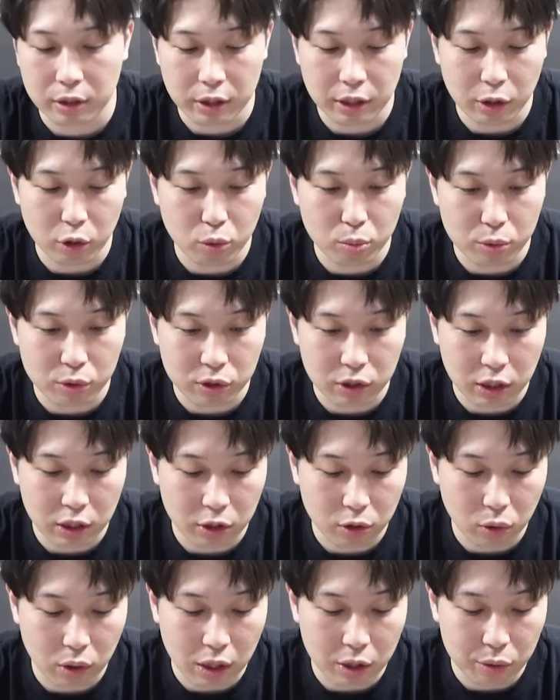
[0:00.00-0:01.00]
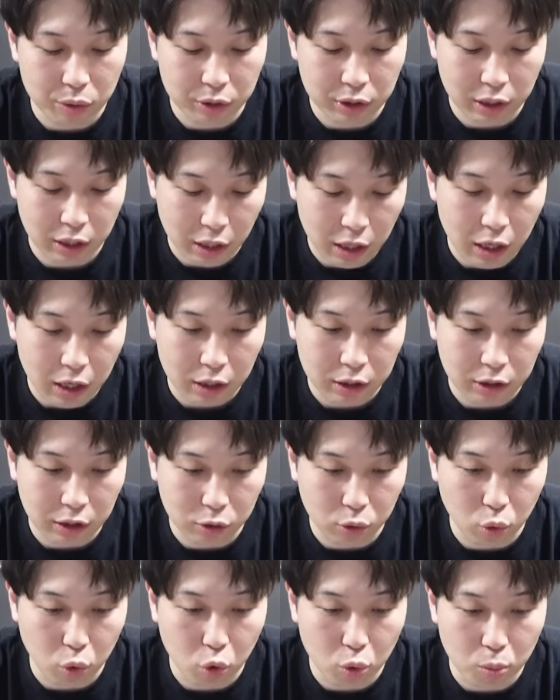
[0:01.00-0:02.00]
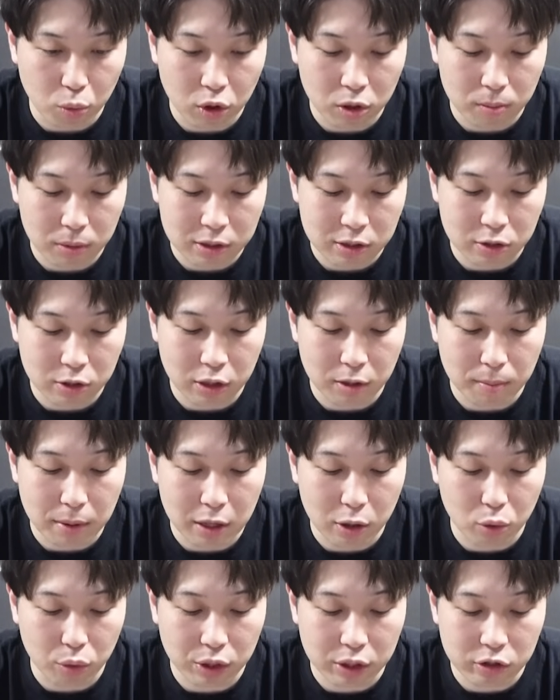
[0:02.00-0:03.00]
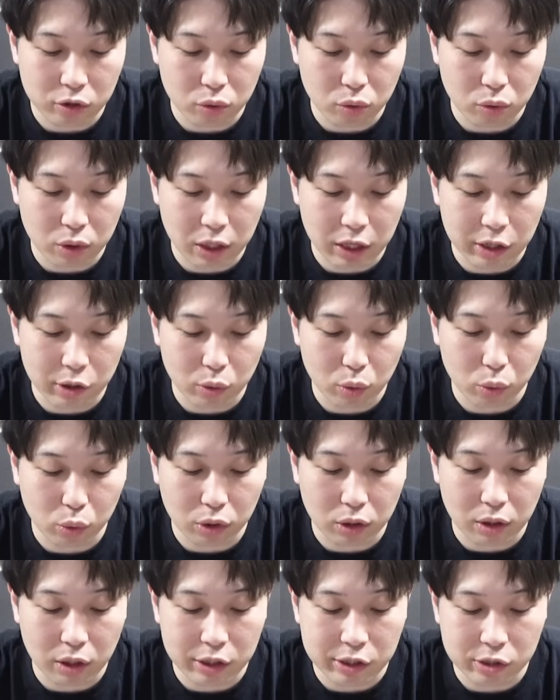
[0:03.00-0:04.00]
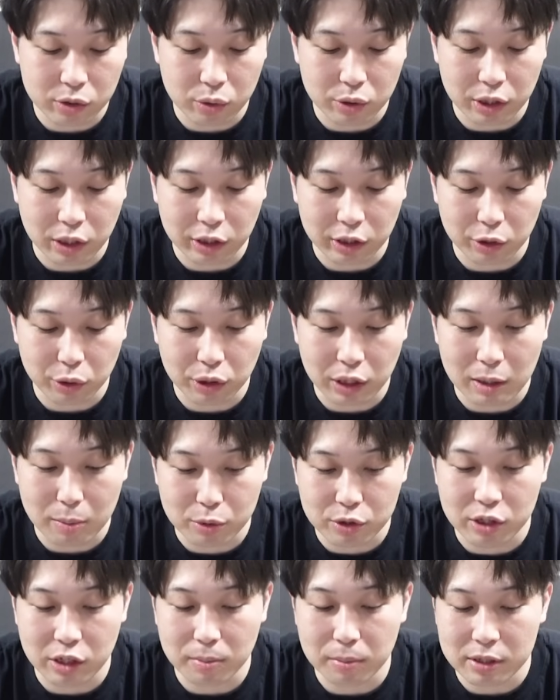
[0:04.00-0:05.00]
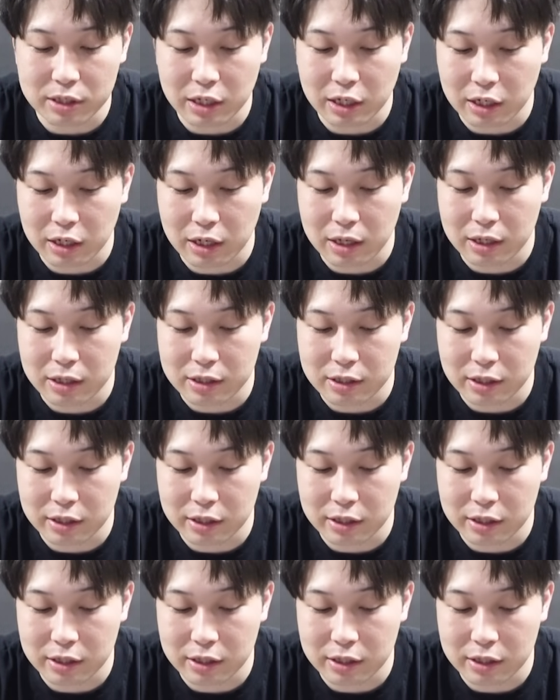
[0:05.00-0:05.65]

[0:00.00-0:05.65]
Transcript: れ込む隙のあるキャラだと思いますので、まあ、コネクションの解放とかは必要になってくるかもしれませんが、